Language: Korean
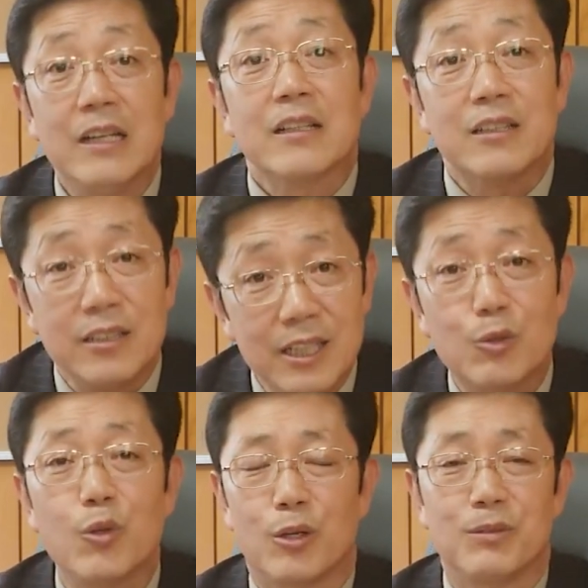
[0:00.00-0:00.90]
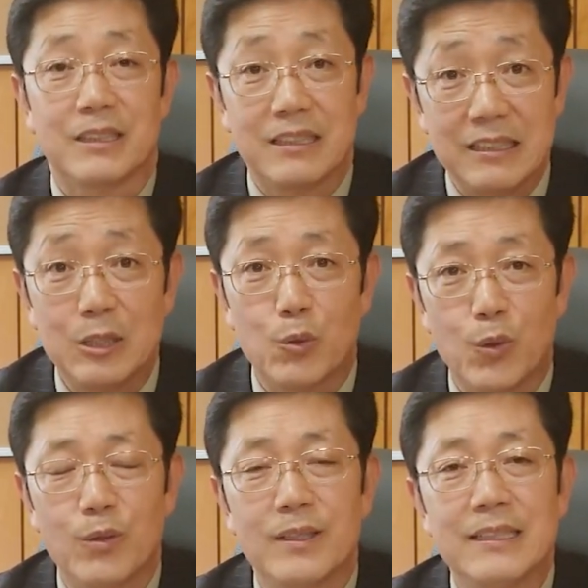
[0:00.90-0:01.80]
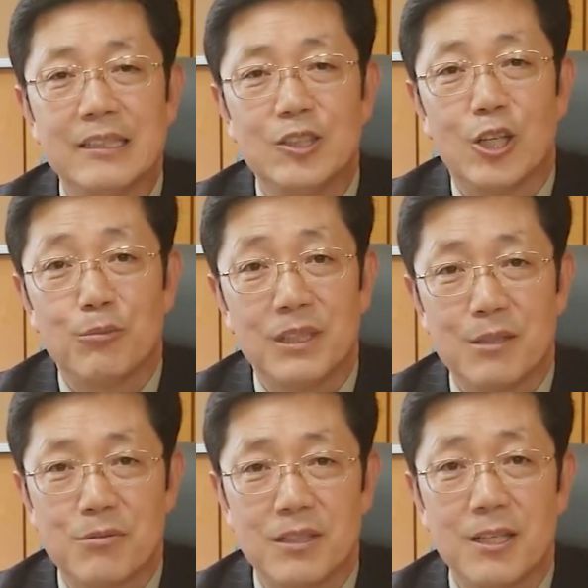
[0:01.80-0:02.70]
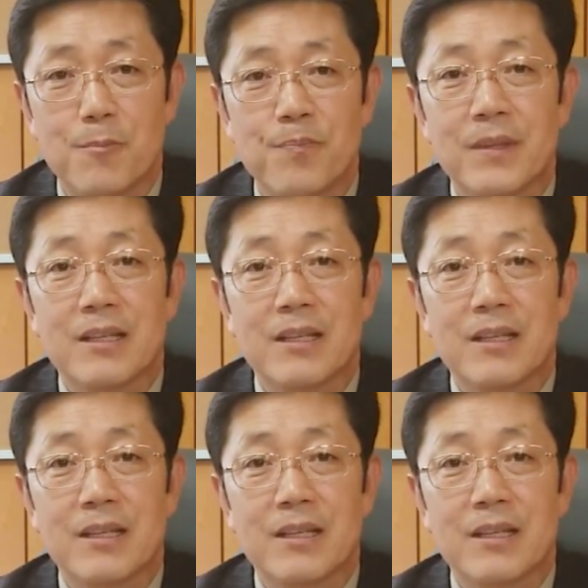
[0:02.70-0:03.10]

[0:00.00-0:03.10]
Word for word: 그래도 여러분, 그래도 여러분들의 입술이